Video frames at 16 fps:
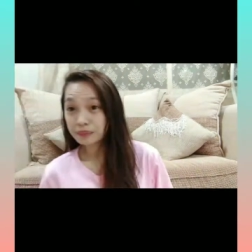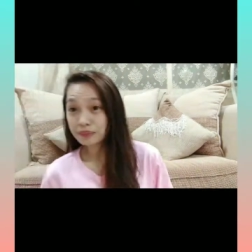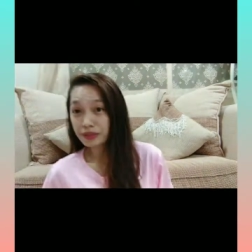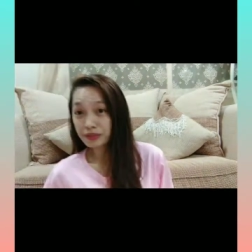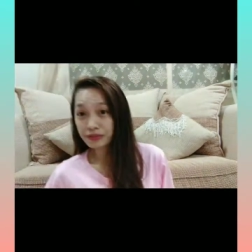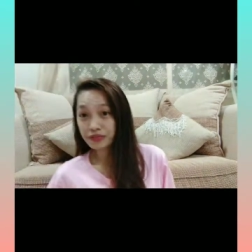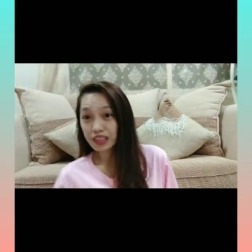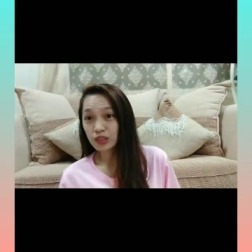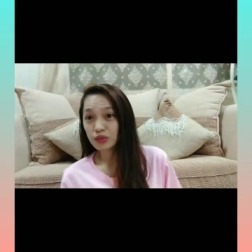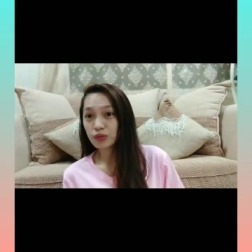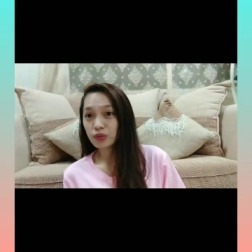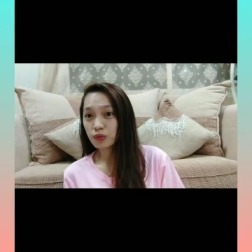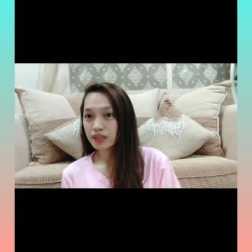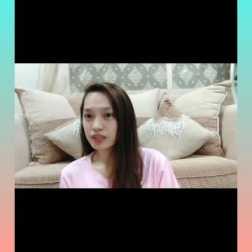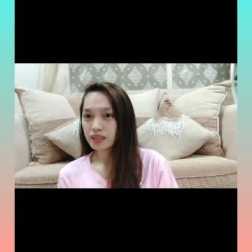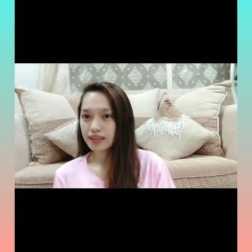15 to
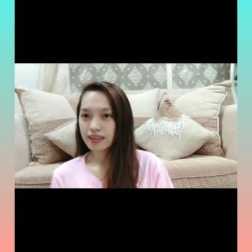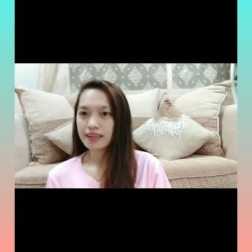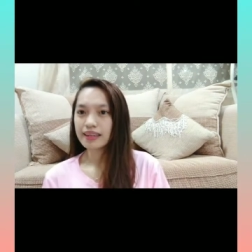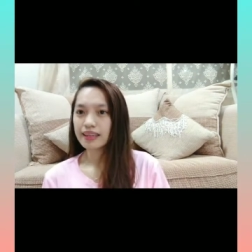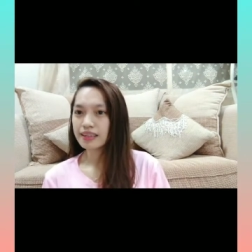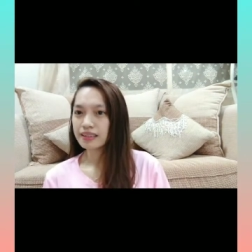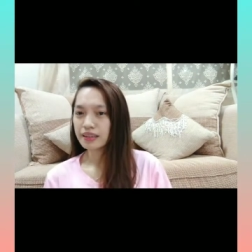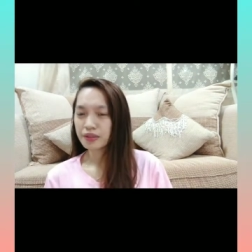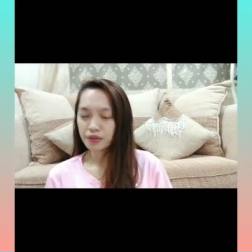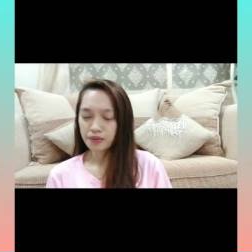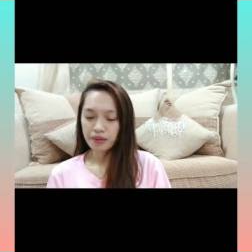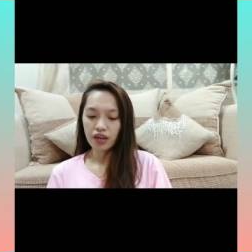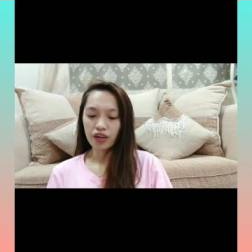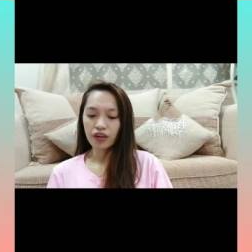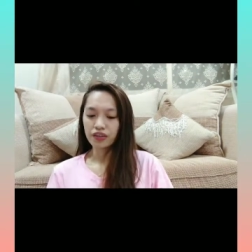20 real lang yung mga